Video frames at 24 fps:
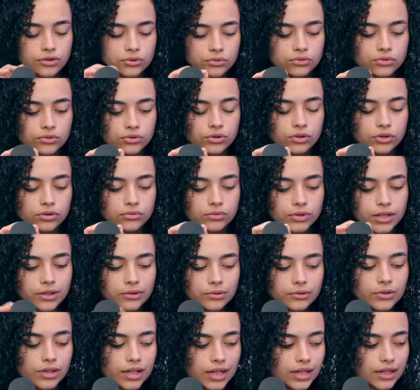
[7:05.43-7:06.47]
tú con una
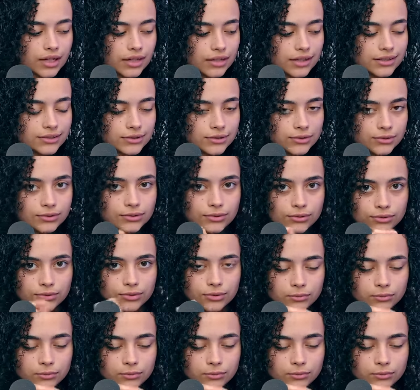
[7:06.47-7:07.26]
aguja lo,